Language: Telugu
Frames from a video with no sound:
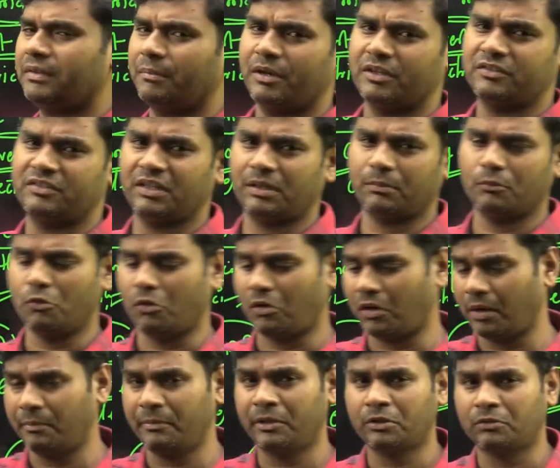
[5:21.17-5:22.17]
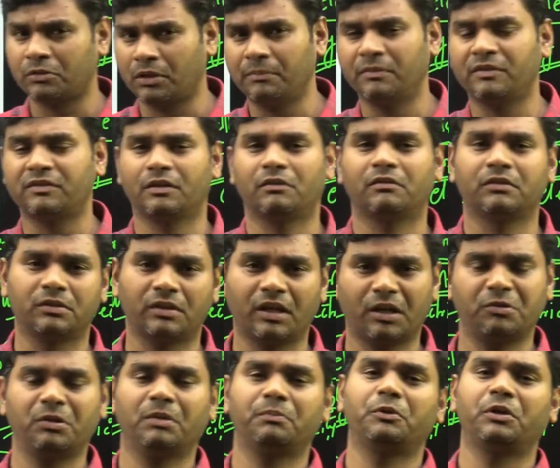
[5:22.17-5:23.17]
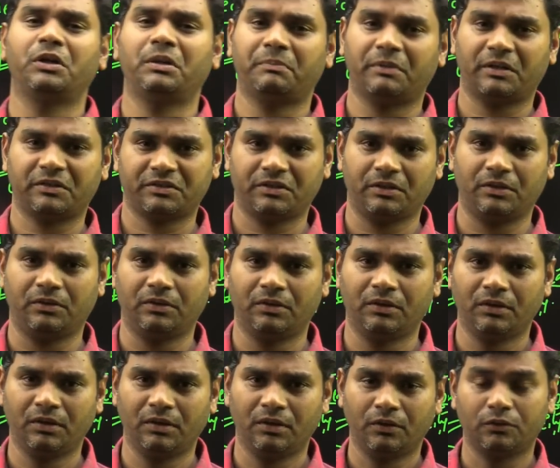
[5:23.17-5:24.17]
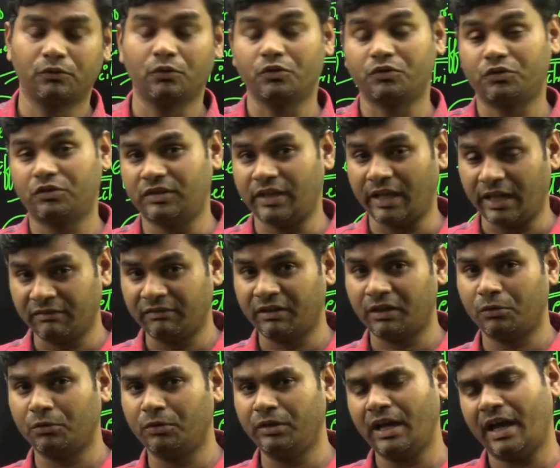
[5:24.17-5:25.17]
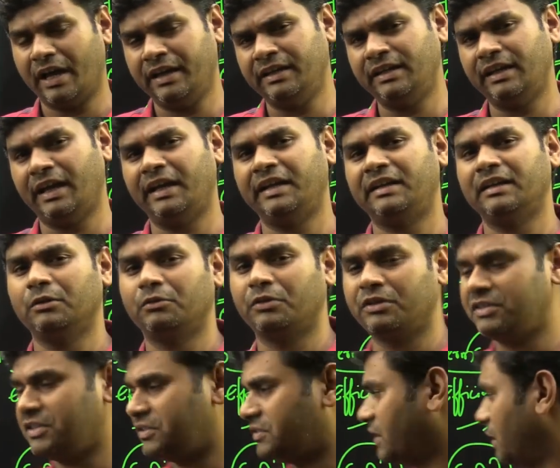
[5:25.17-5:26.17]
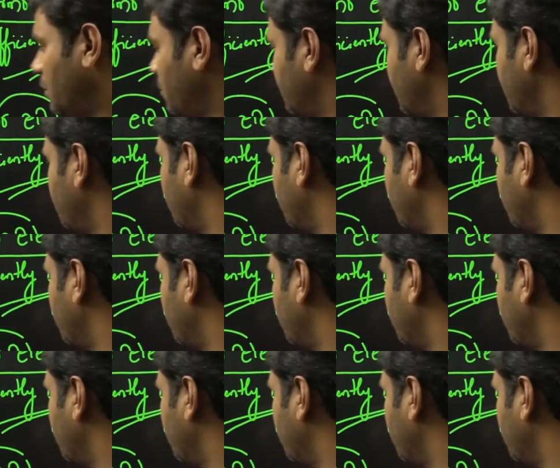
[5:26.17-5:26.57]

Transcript: సమాచారం ఒక్క బిట్ కూడా మిస్ అవ్వదు రానున్న పోటీ పరీక్షలో సో జనవరి నుండి అన్ని ఐఐటీల గురించి ఇచ్చాను ఒకసారి